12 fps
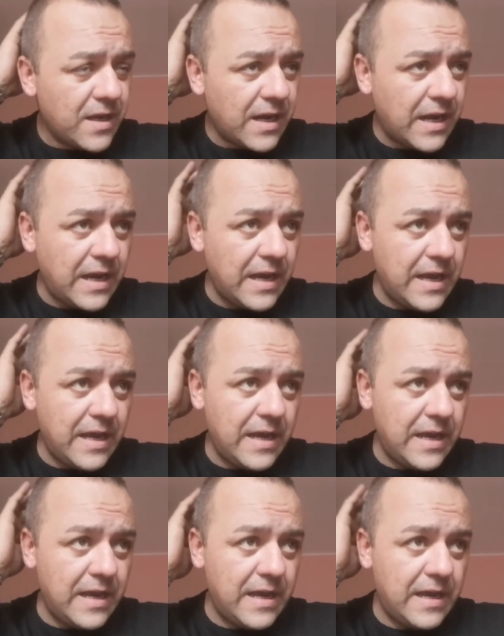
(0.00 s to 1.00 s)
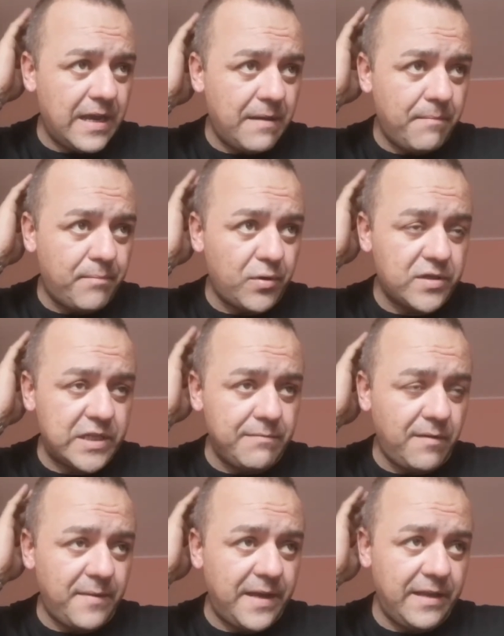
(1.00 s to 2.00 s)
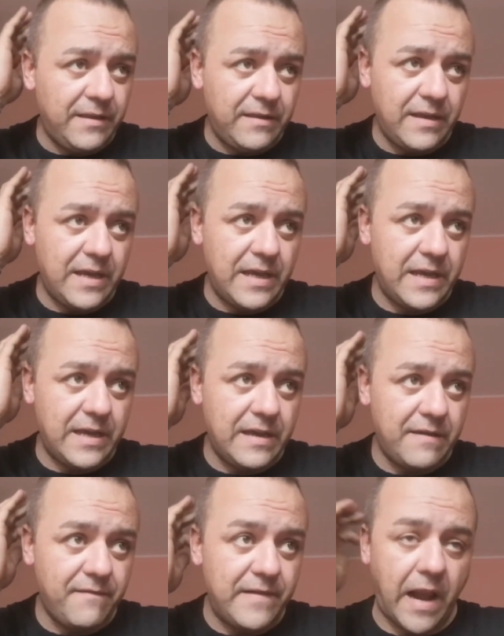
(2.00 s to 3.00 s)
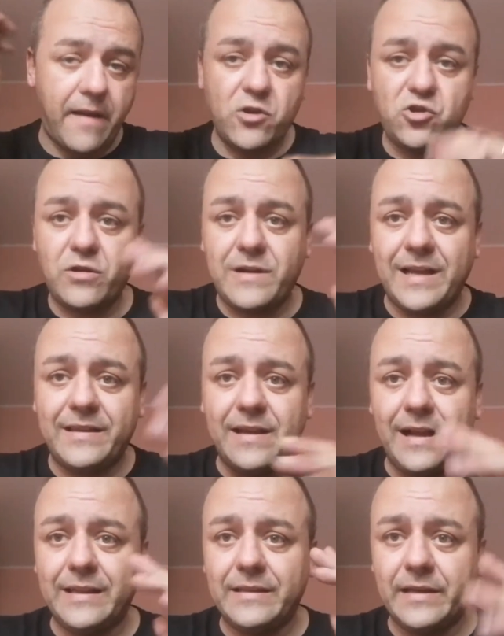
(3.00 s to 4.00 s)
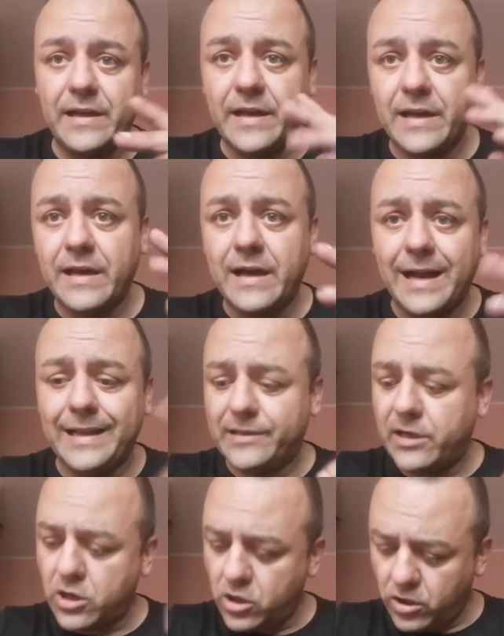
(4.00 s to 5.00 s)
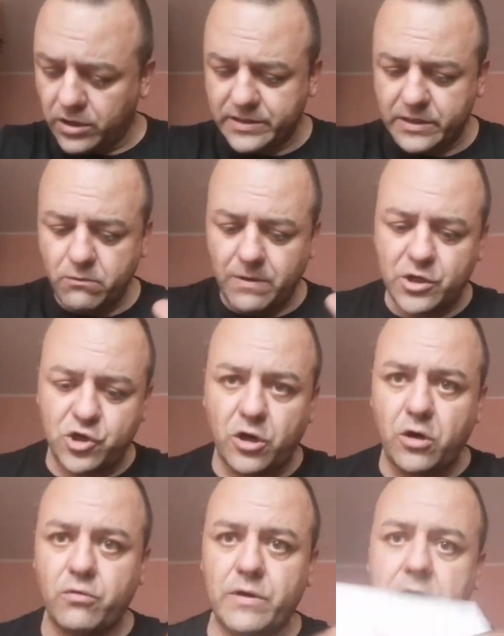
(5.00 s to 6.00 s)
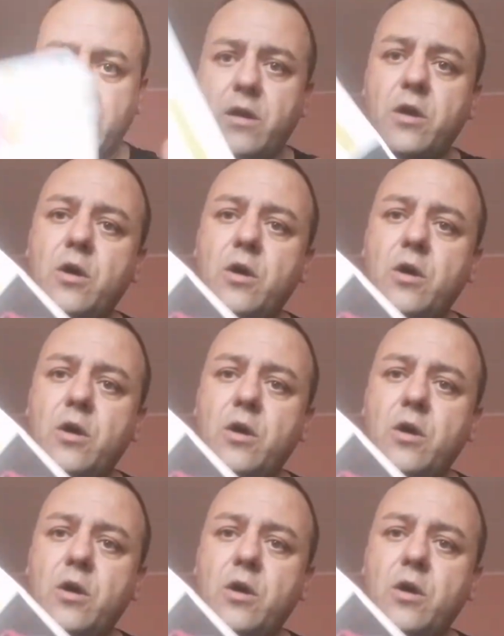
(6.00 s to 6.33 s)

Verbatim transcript: che prossimamente verranno aggiornate altre, altre cose qua c'ho un,